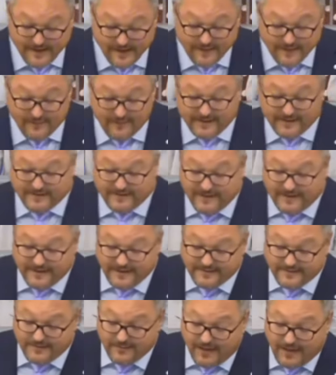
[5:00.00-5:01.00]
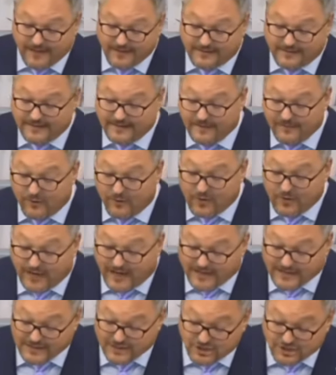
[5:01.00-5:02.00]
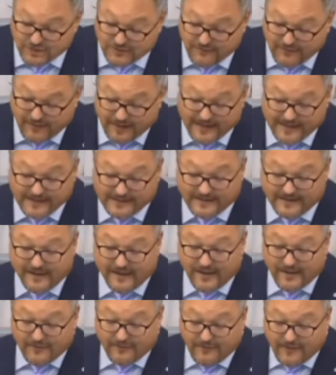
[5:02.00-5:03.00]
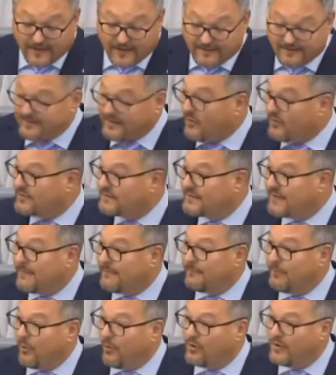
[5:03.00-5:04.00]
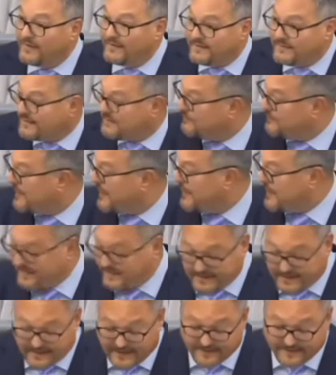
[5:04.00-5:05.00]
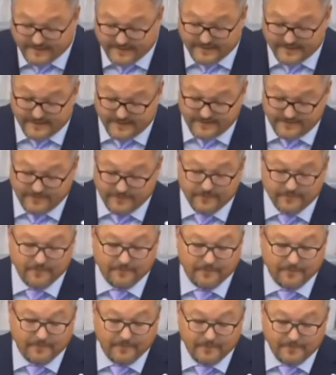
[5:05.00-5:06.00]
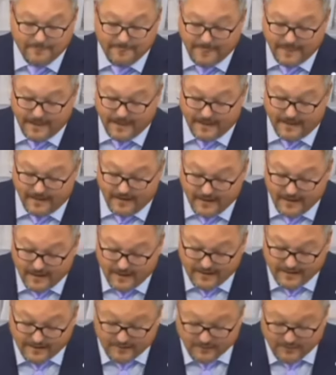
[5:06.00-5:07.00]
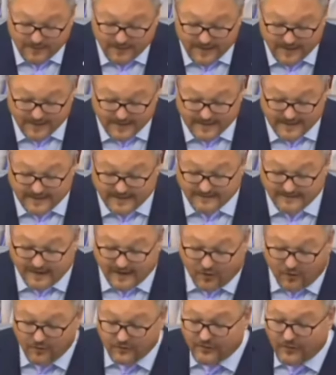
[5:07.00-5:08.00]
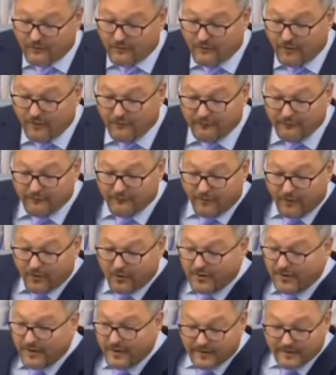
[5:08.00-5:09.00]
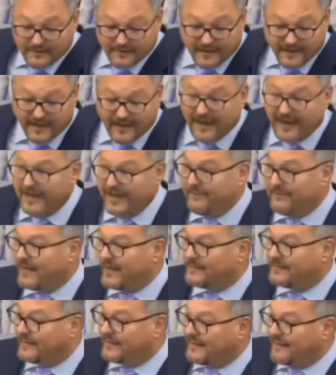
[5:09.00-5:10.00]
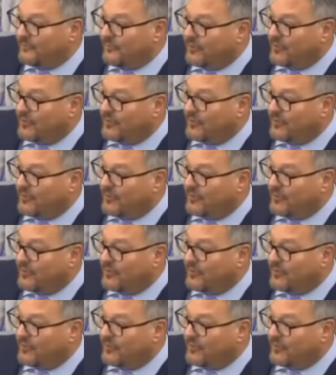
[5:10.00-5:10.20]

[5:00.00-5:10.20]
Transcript: ich Ihnen, mit diesem antidemokratischen Verhalten wären Sie aus der Polis Herr des Kollege, Perikles, Ihre Redezeit ist vorbei. Ja, des Perikles herausgeworfen worden, der Heimat der